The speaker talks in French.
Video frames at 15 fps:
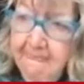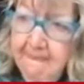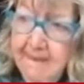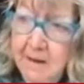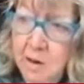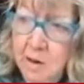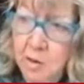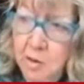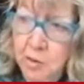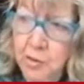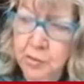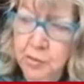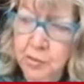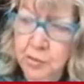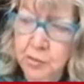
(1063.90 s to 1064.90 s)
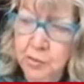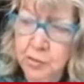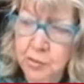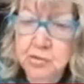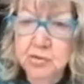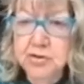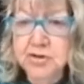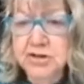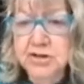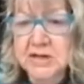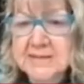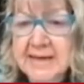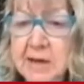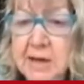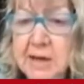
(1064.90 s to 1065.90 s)
relues sans
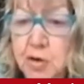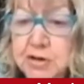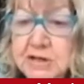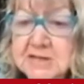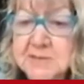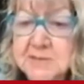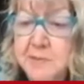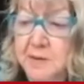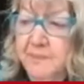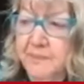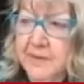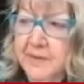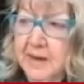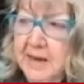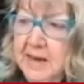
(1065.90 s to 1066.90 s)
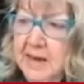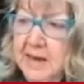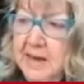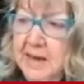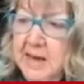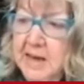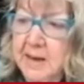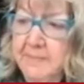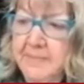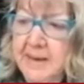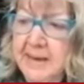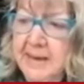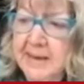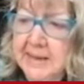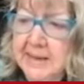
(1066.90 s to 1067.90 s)
anachronisme, mais
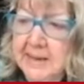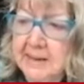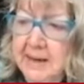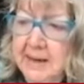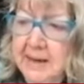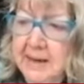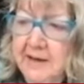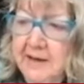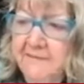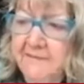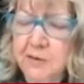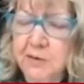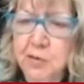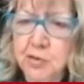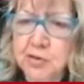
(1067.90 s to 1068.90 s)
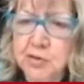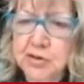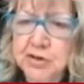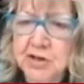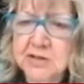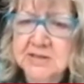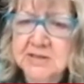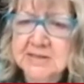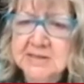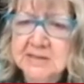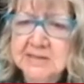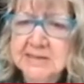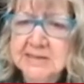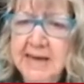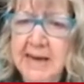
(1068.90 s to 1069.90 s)
avec une conscience
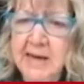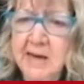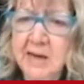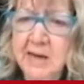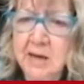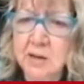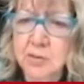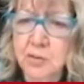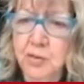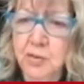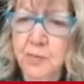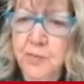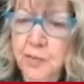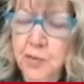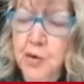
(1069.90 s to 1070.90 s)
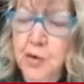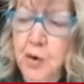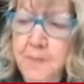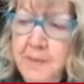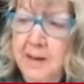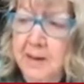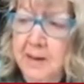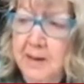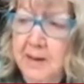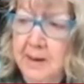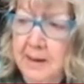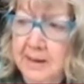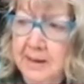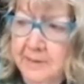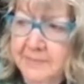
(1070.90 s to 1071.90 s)
essentielle que le but commun
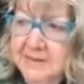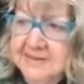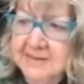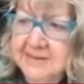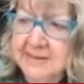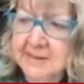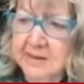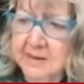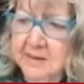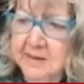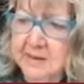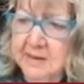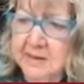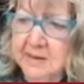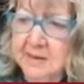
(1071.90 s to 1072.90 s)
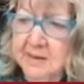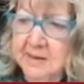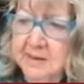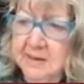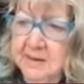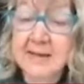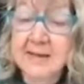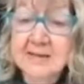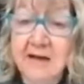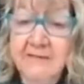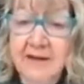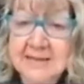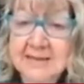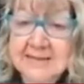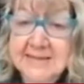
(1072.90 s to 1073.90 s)
à la médecine, à travers les
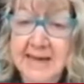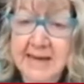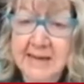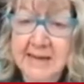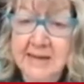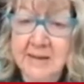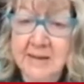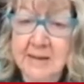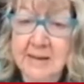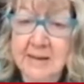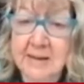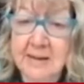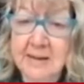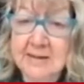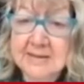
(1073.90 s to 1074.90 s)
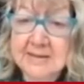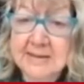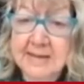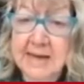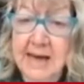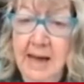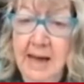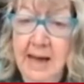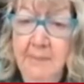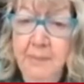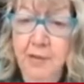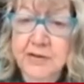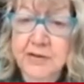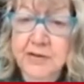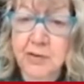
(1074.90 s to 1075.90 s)
siècles, c'est apporter
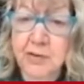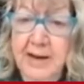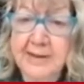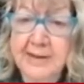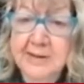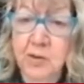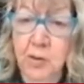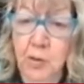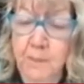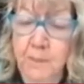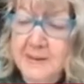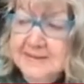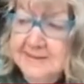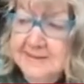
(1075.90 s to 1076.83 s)
de l'aide aux patients.